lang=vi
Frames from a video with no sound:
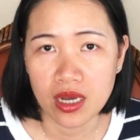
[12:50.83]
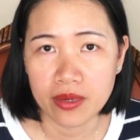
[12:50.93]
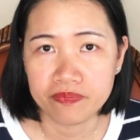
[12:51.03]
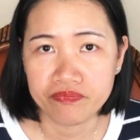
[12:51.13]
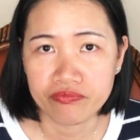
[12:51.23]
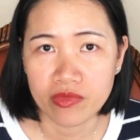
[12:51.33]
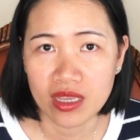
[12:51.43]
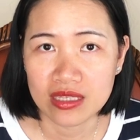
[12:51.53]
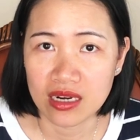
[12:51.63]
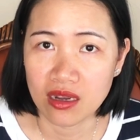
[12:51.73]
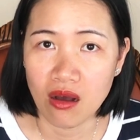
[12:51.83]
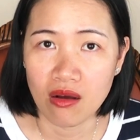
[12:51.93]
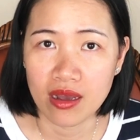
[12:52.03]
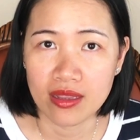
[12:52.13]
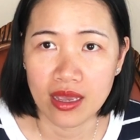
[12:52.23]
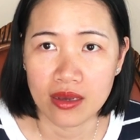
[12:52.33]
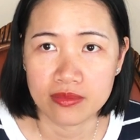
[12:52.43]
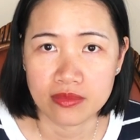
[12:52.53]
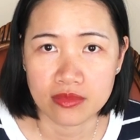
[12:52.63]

uh, sanh con á cả nhà